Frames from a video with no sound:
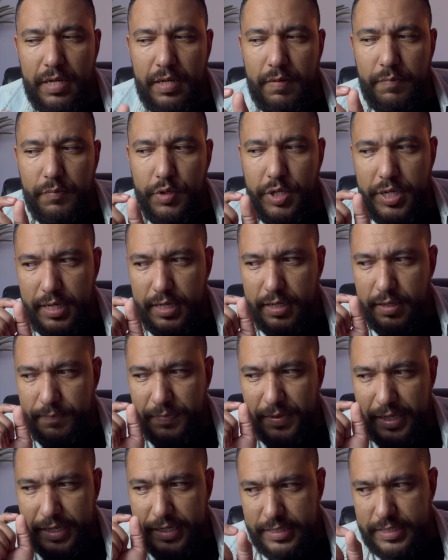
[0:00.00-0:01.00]
Porque
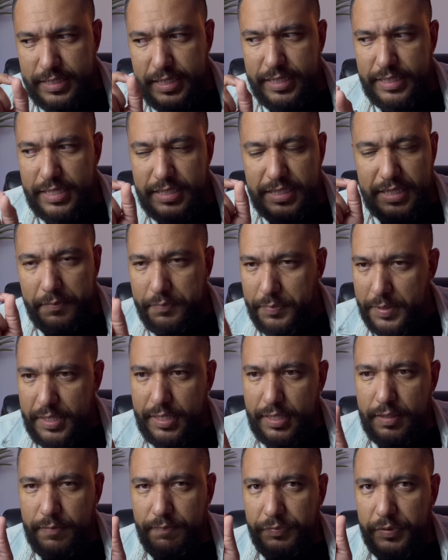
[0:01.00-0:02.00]
Hans Landa
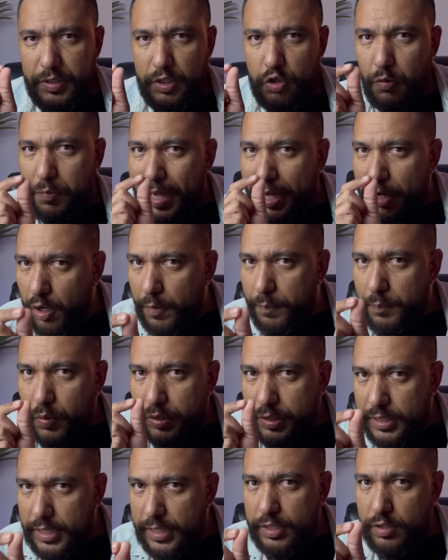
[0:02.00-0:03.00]
sabia que o maior
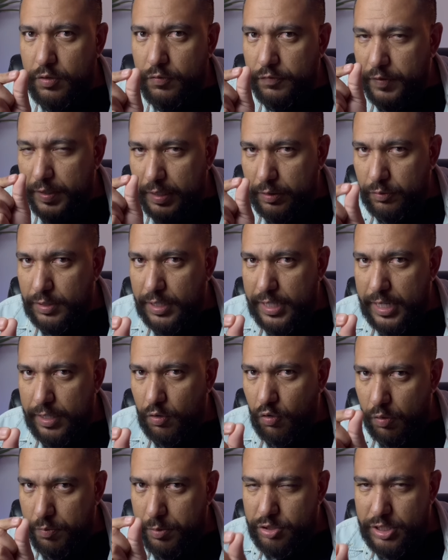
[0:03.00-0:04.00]
poder que um vilão tem,
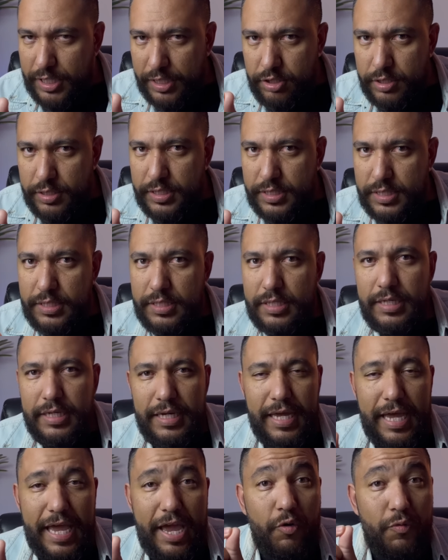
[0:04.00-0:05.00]
como eu já disse,
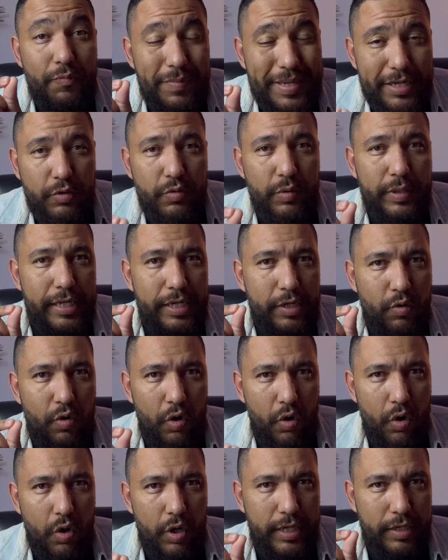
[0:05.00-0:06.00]
é o medo que ele
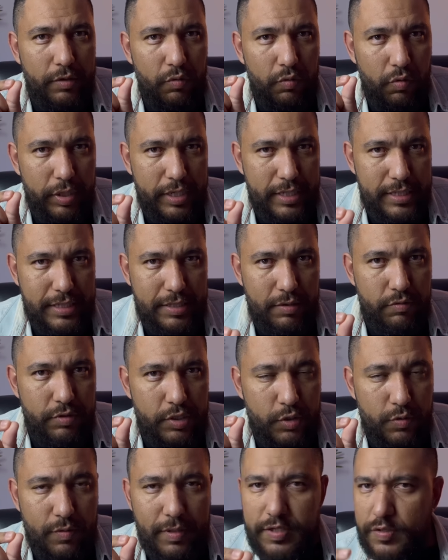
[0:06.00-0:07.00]
coloca no coração de
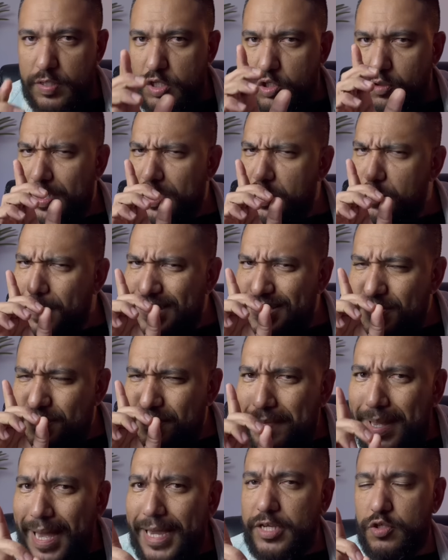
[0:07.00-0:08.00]
suas vítimas, mas
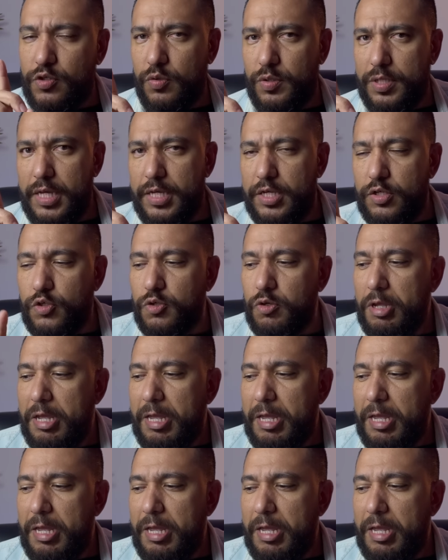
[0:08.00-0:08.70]
mais do que isso,